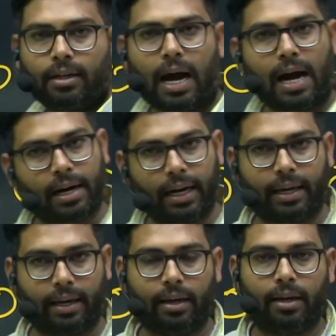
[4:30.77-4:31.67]
आंकड़े
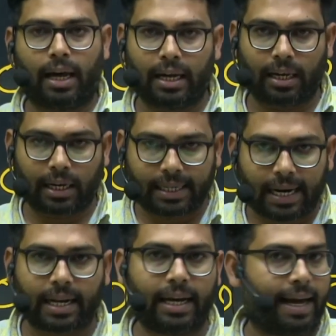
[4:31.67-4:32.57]
हैं अलग अलग
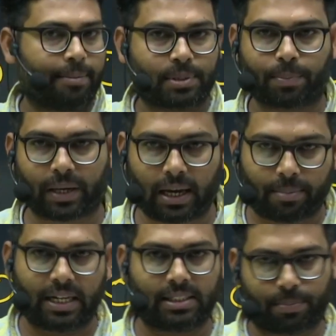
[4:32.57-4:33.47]
डाटा है आप सबके
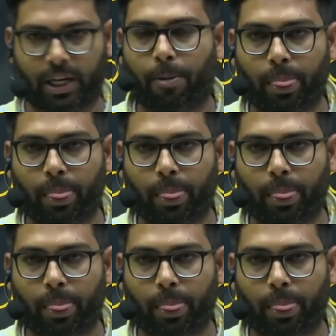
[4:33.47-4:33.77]
हमारे सबके